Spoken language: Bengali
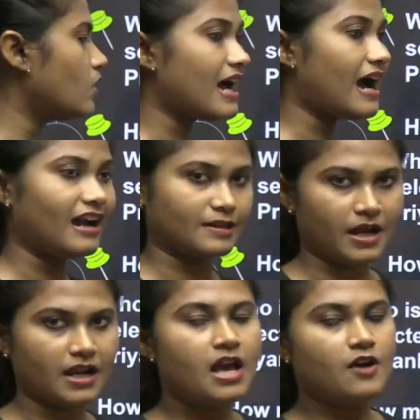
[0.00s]
গোল্ড
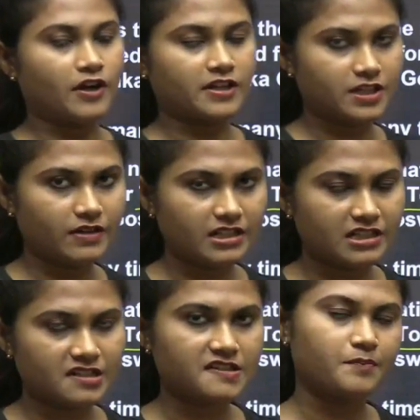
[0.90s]
আটবার ফর্টি ওয়ান
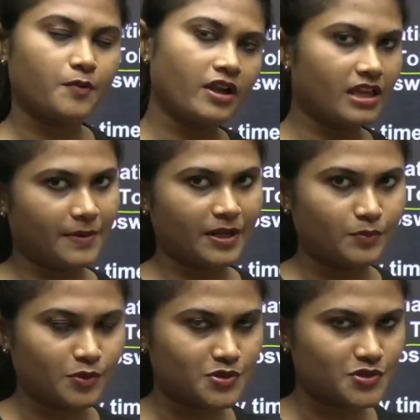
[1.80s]
ইয়ার্সের পর এবার
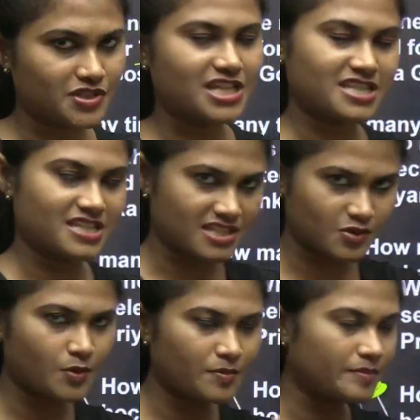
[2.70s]
ব্রোঞ্জ নিয়ে এসেছে খুব